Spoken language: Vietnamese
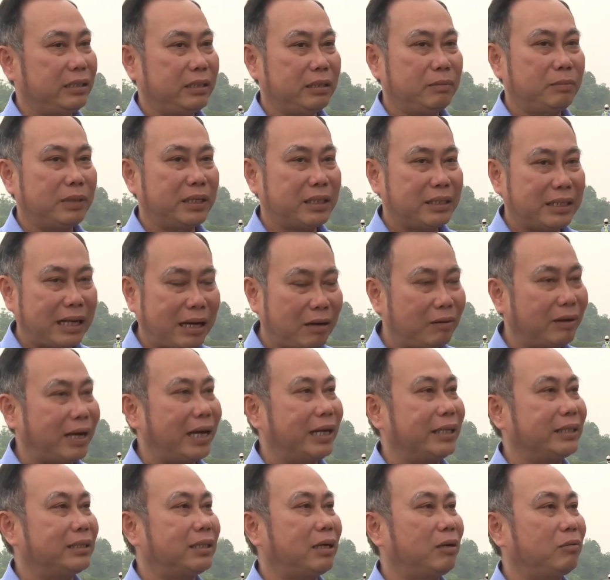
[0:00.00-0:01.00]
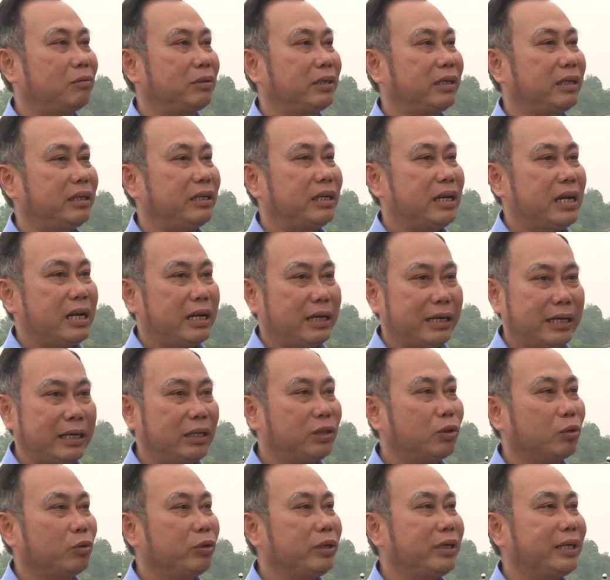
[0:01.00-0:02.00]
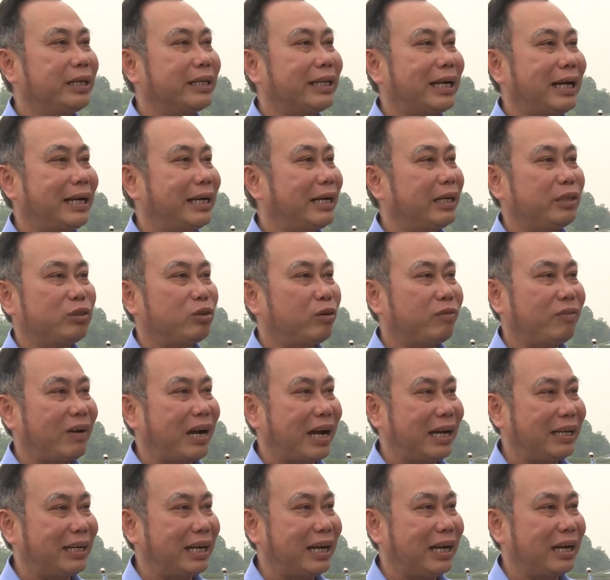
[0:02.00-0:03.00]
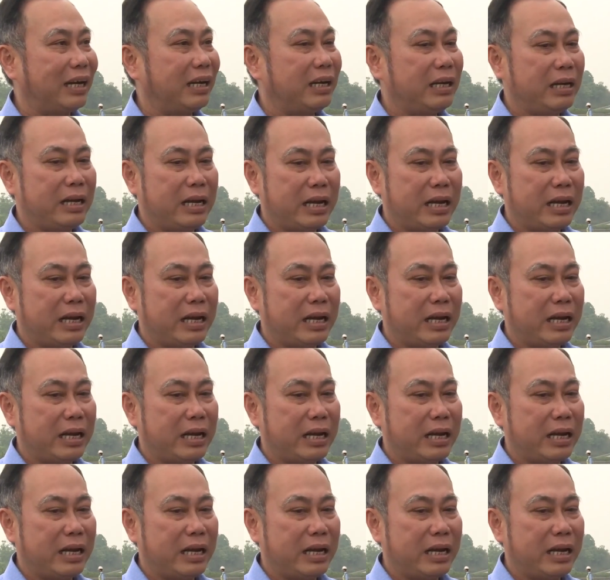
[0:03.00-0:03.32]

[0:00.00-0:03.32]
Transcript: nhưng mà rào lại xong thì đến tối người ta lại cho phá ra.